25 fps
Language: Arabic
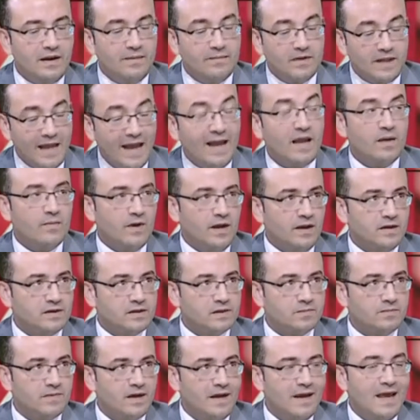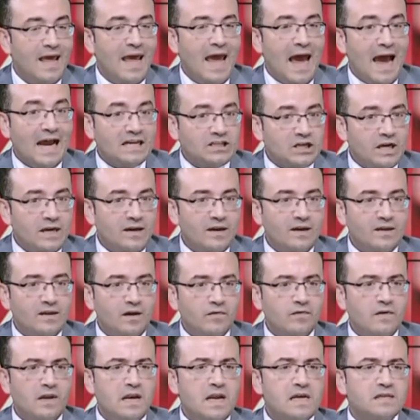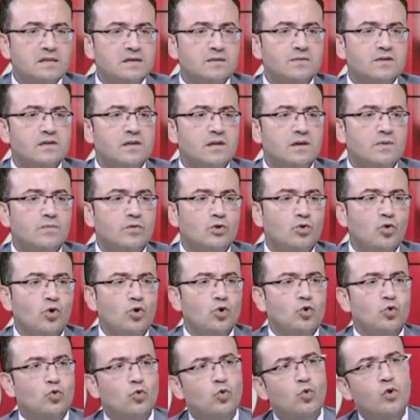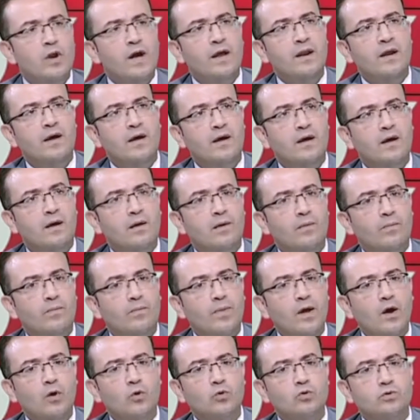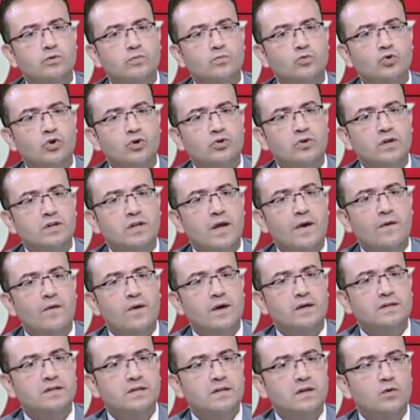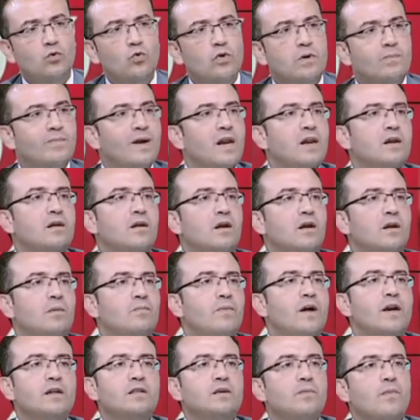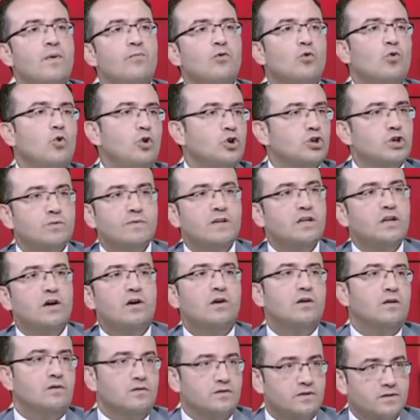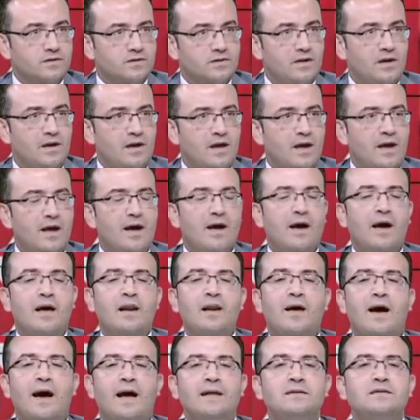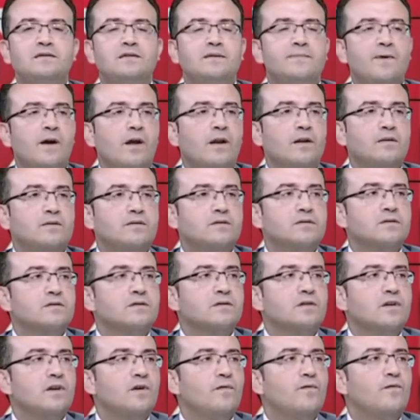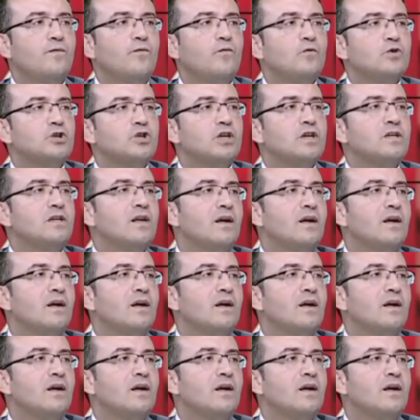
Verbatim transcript: اللي بتهاجم الجسم عشان كده في ناس بتقعد تقول انا باخد مضادات حيويه كتير والبرد البرد ما بيروحش مني خالص مم. انا عندي برد صيف وفي حاجه تانية